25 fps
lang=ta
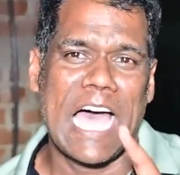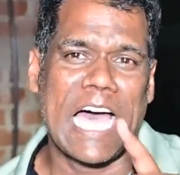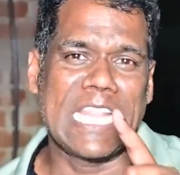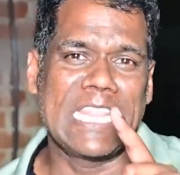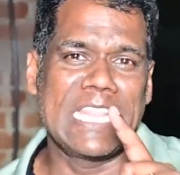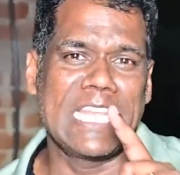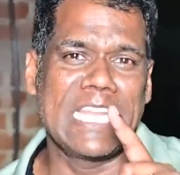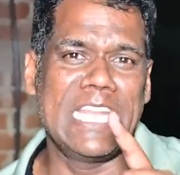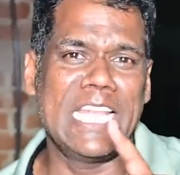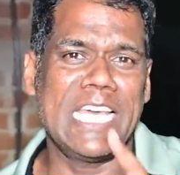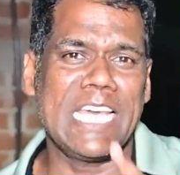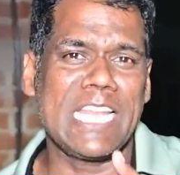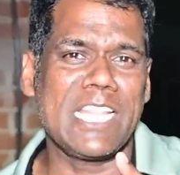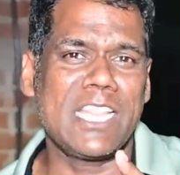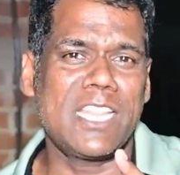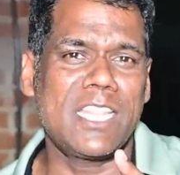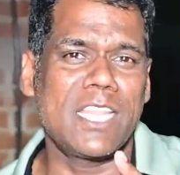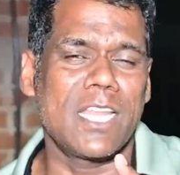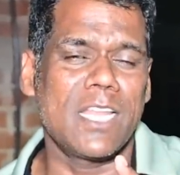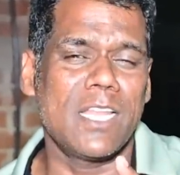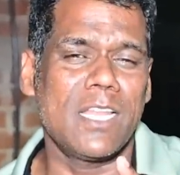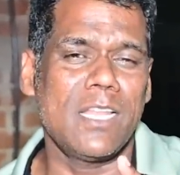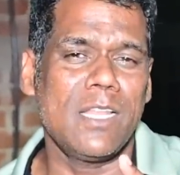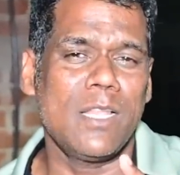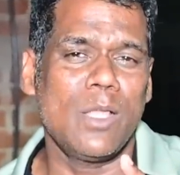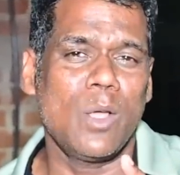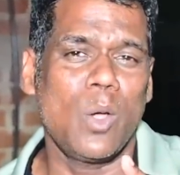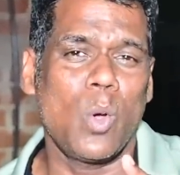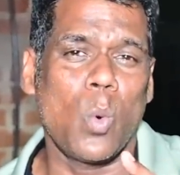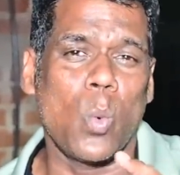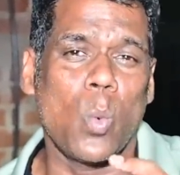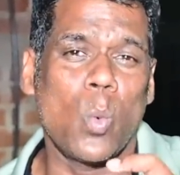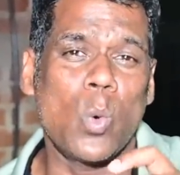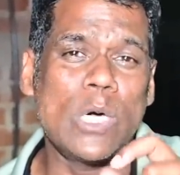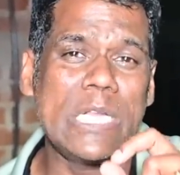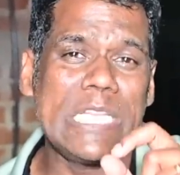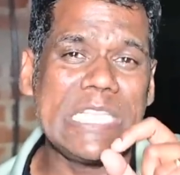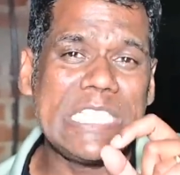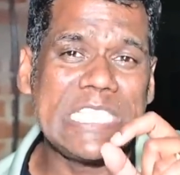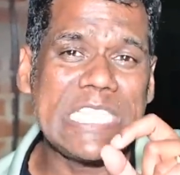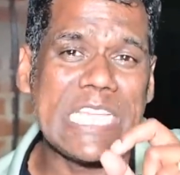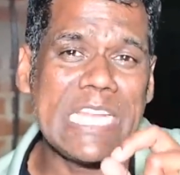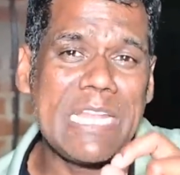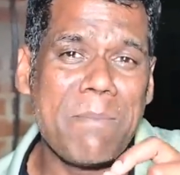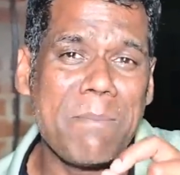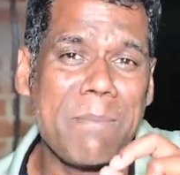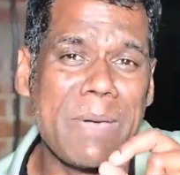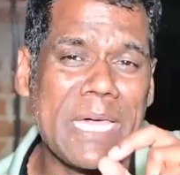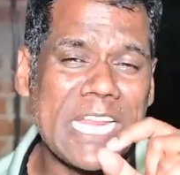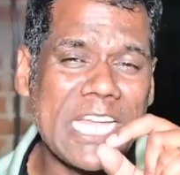அந்த நேரத்தில் ஒரு
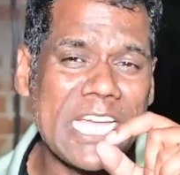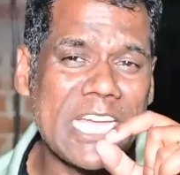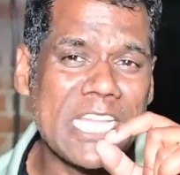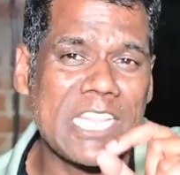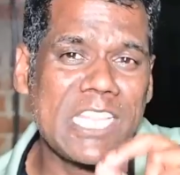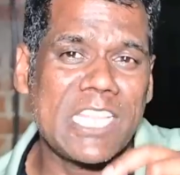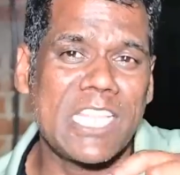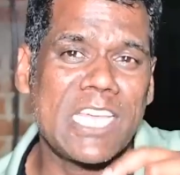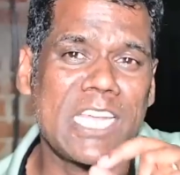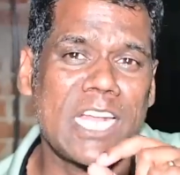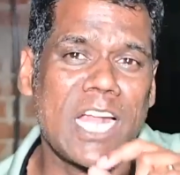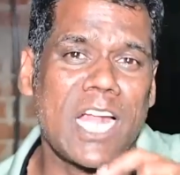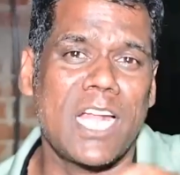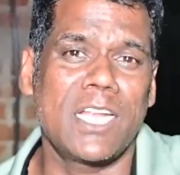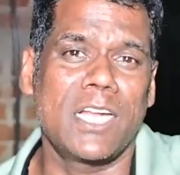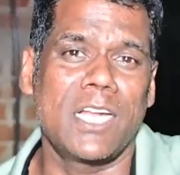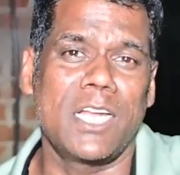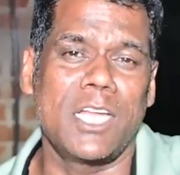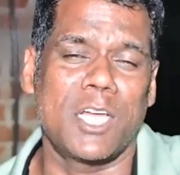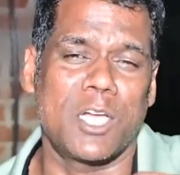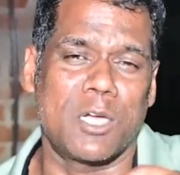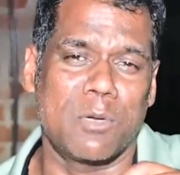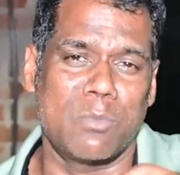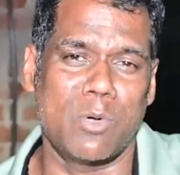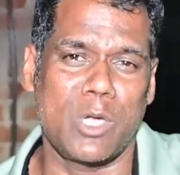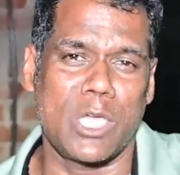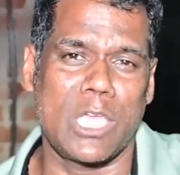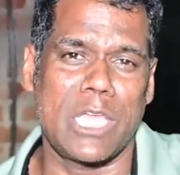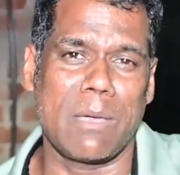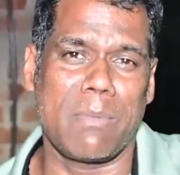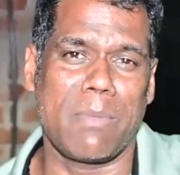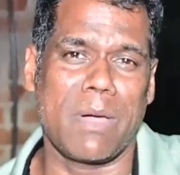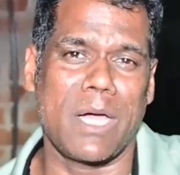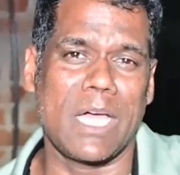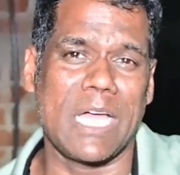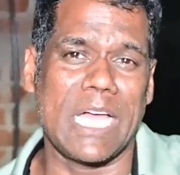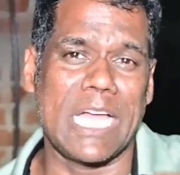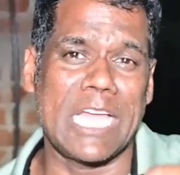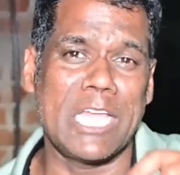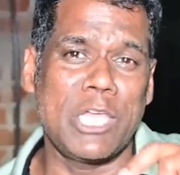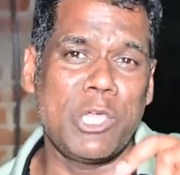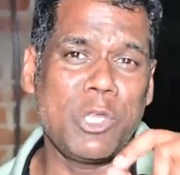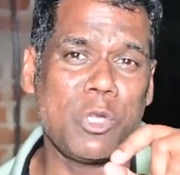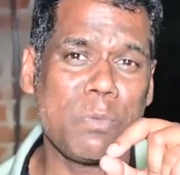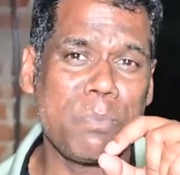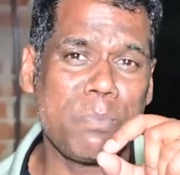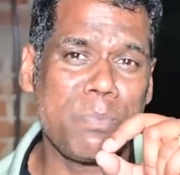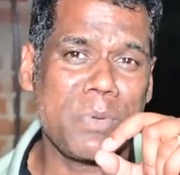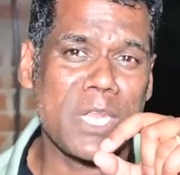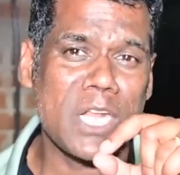சில மேற்கத்திய நாடுகளுக்கு முக்கியமாக
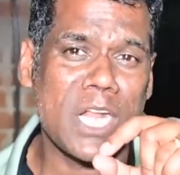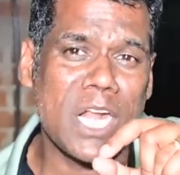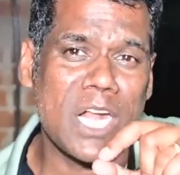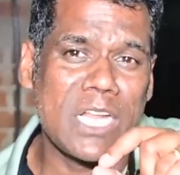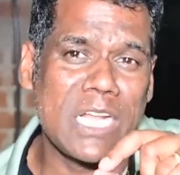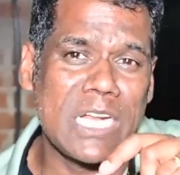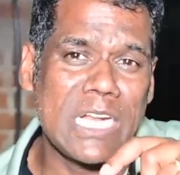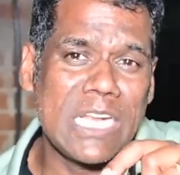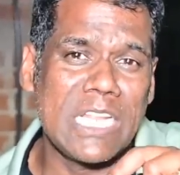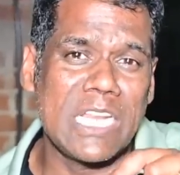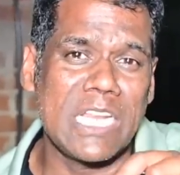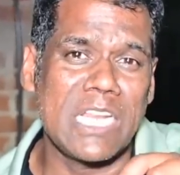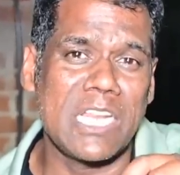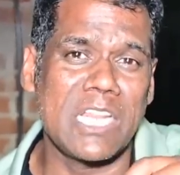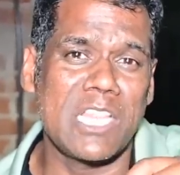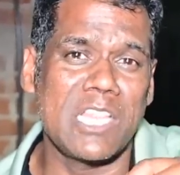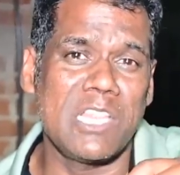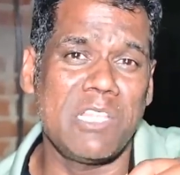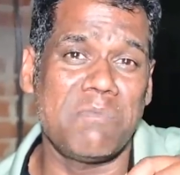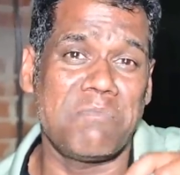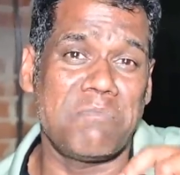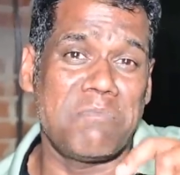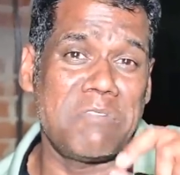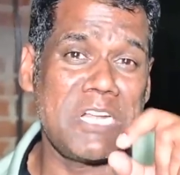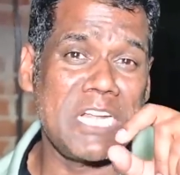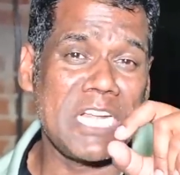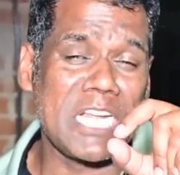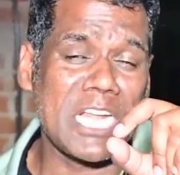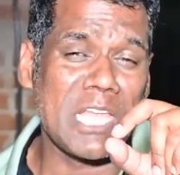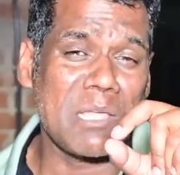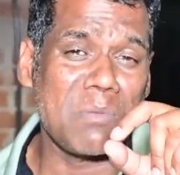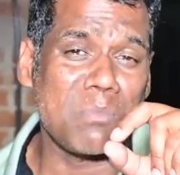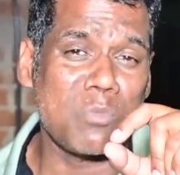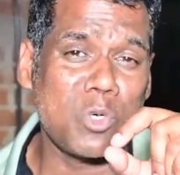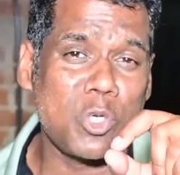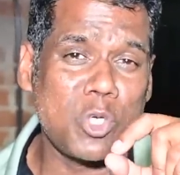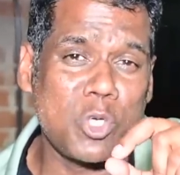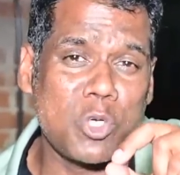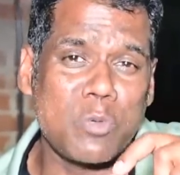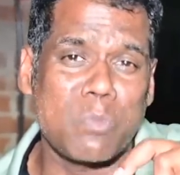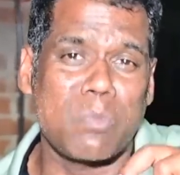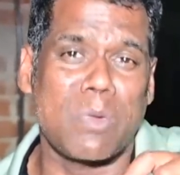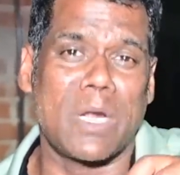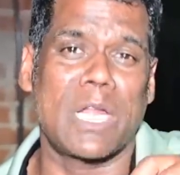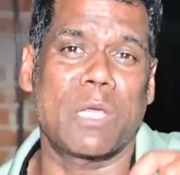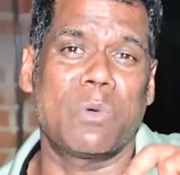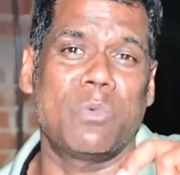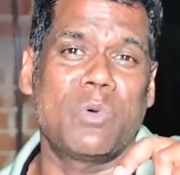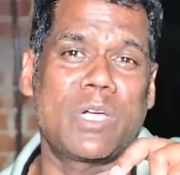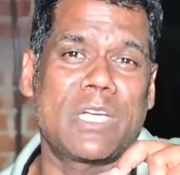ஐரோப்பிய நாடுகளிலிருந்து விண்ணை
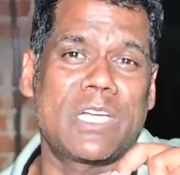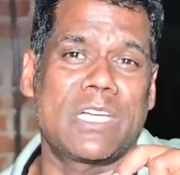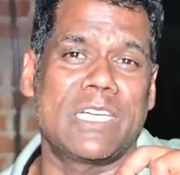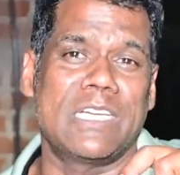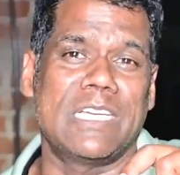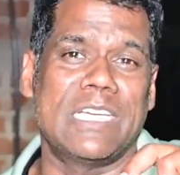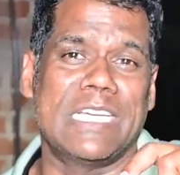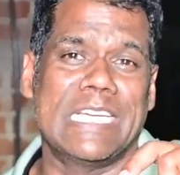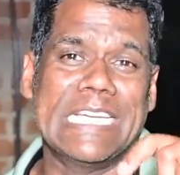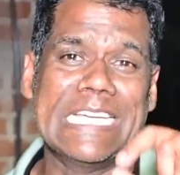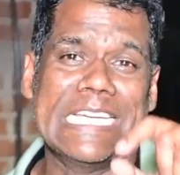முட்டும் அளவுக்கு